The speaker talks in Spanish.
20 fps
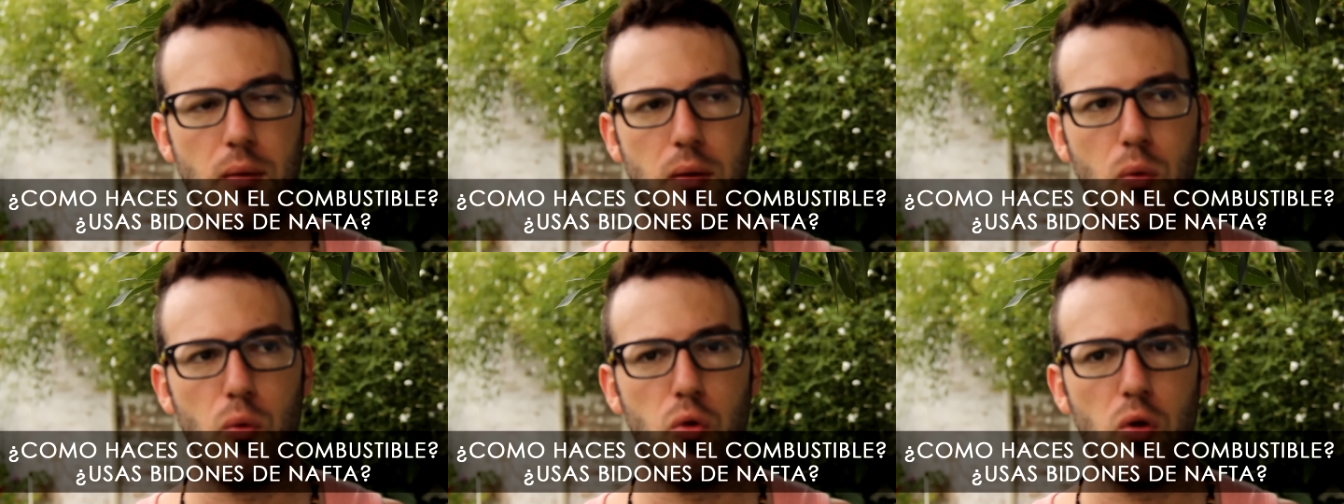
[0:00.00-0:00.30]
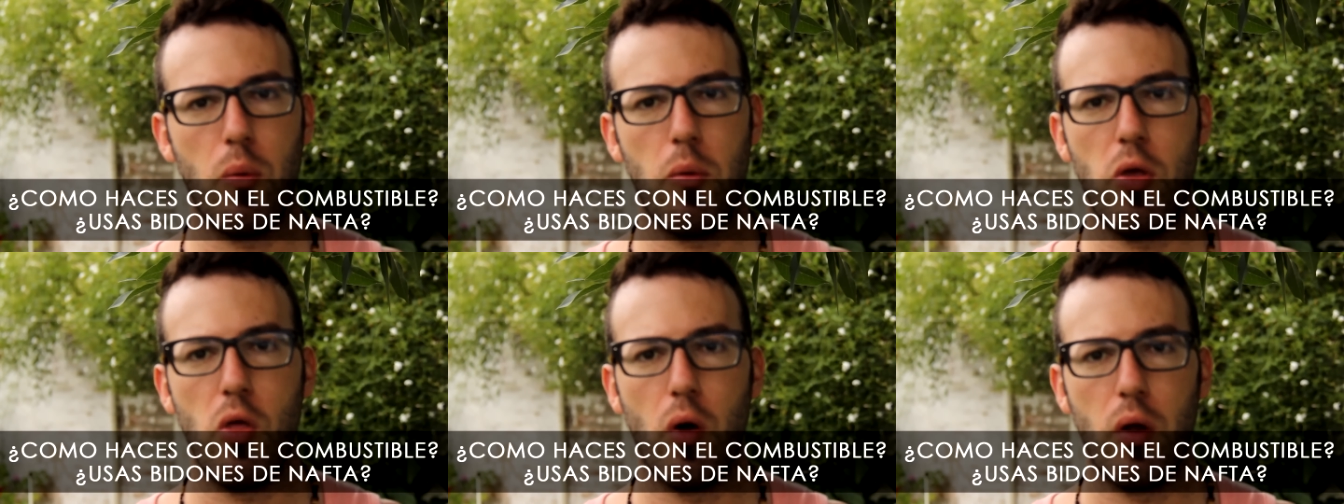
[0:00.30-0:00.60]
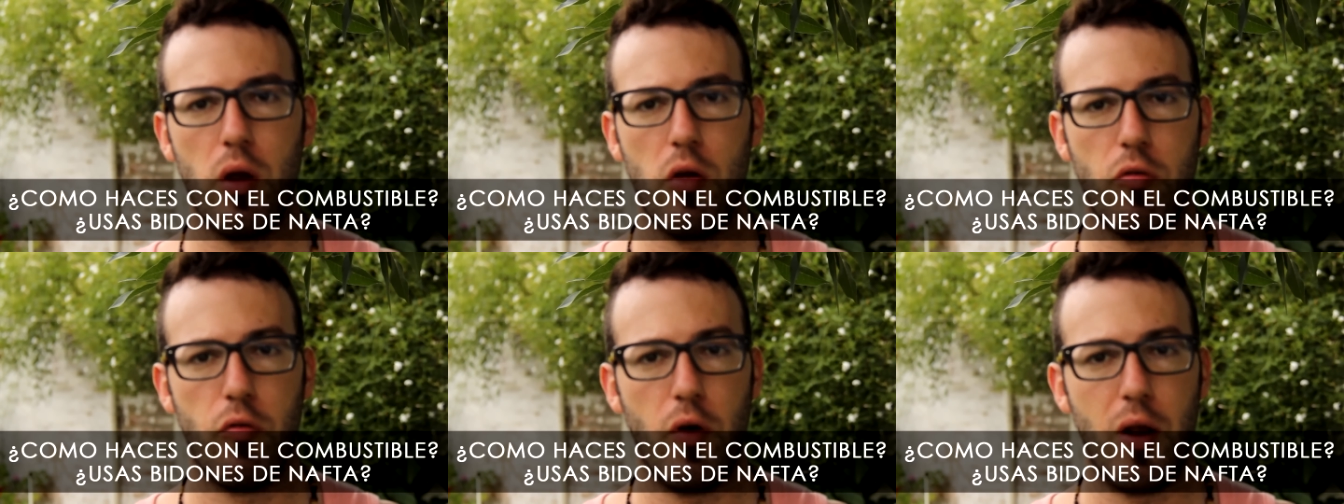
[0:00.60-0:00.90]
que usé
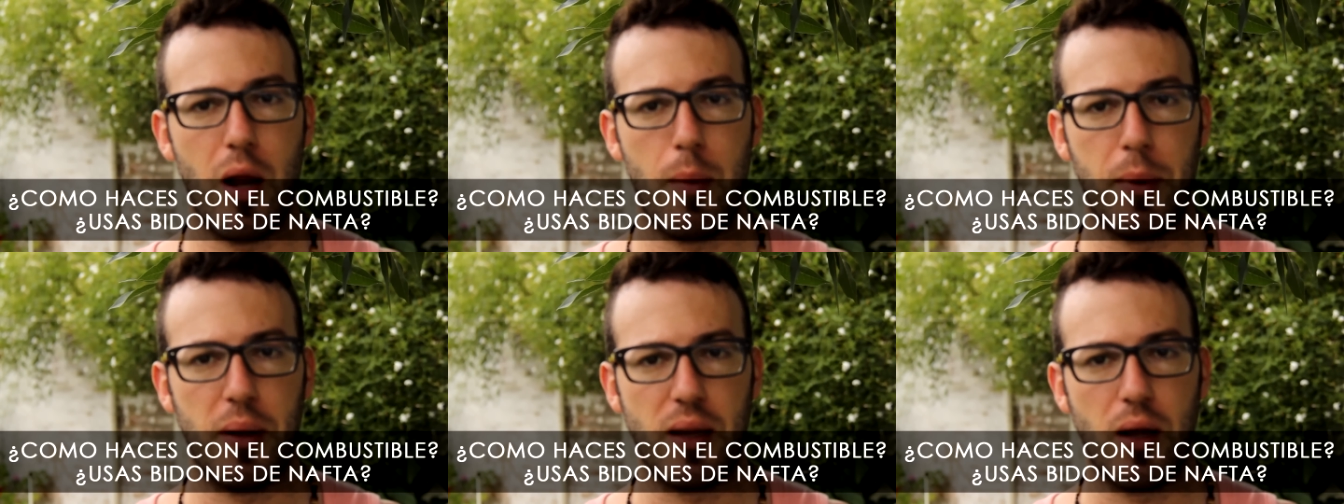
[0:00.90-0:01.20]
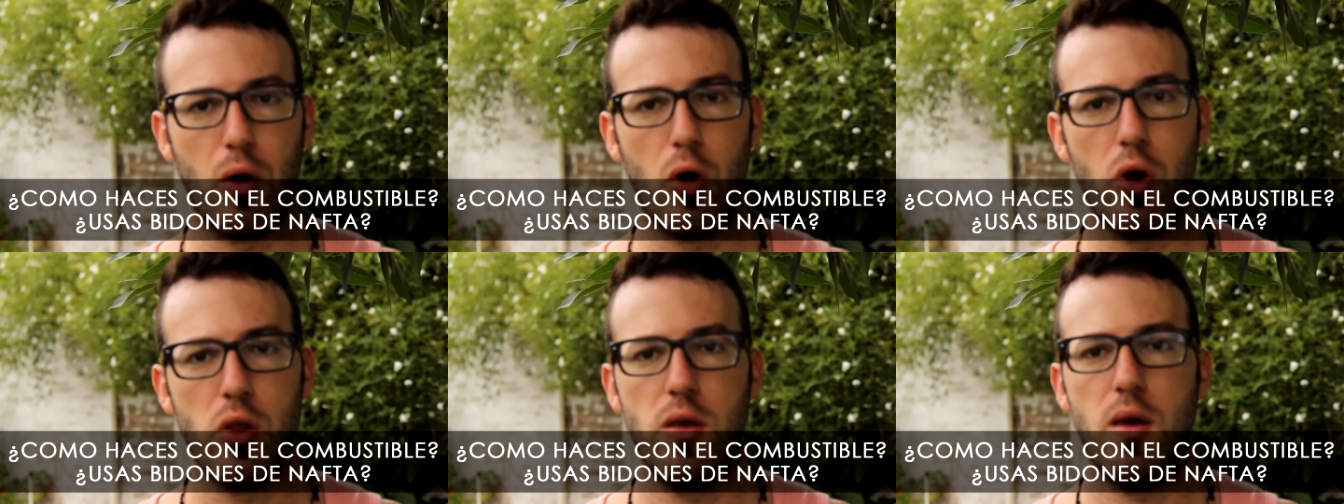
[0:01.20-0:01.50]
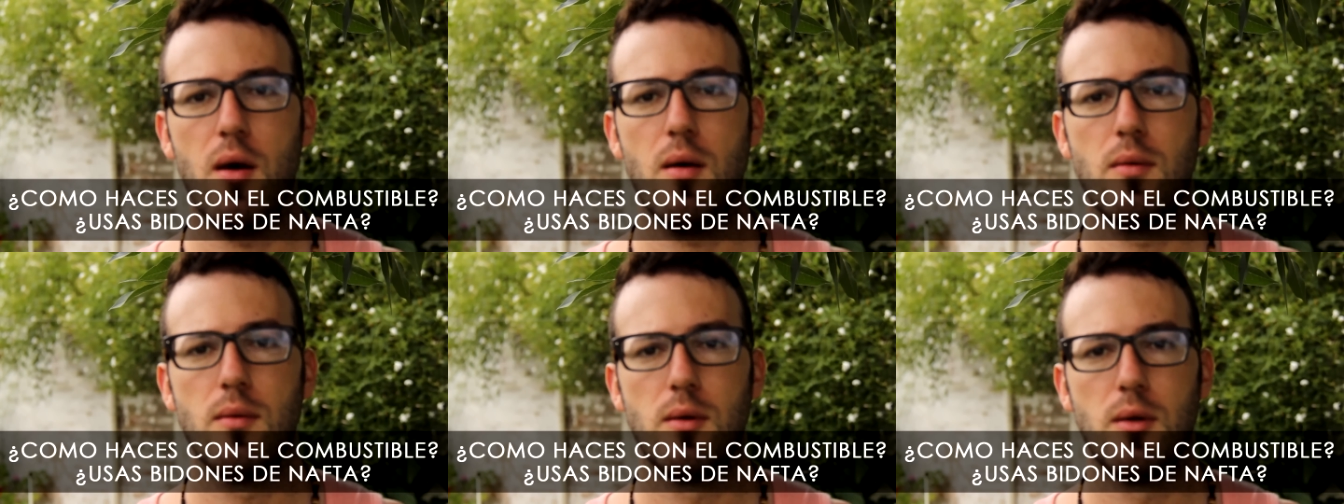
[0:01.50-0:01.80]
bidones fue en la
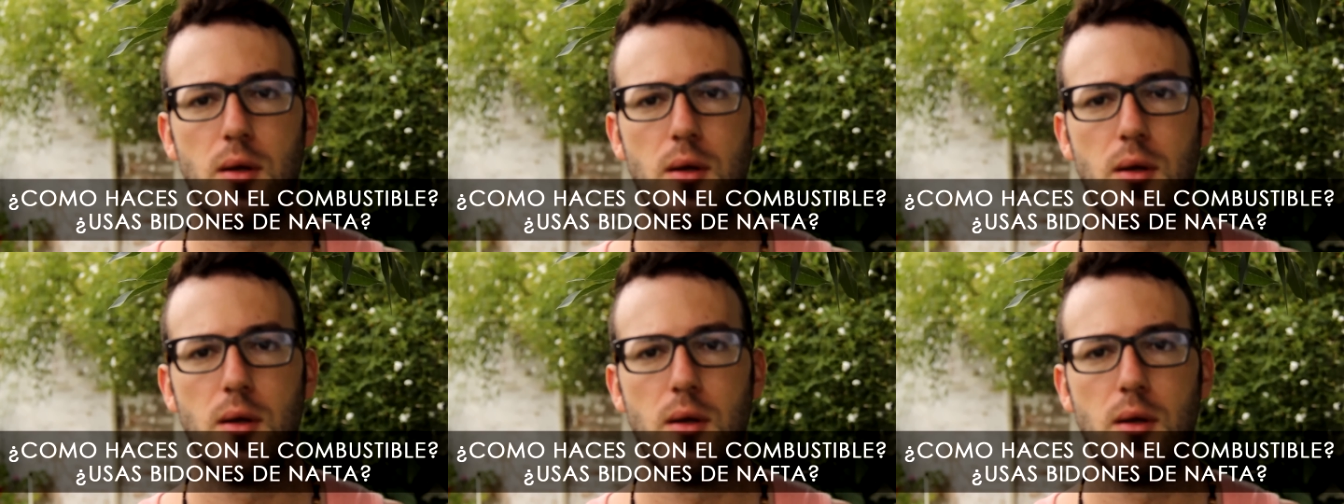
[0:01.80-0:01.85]
Patagonia,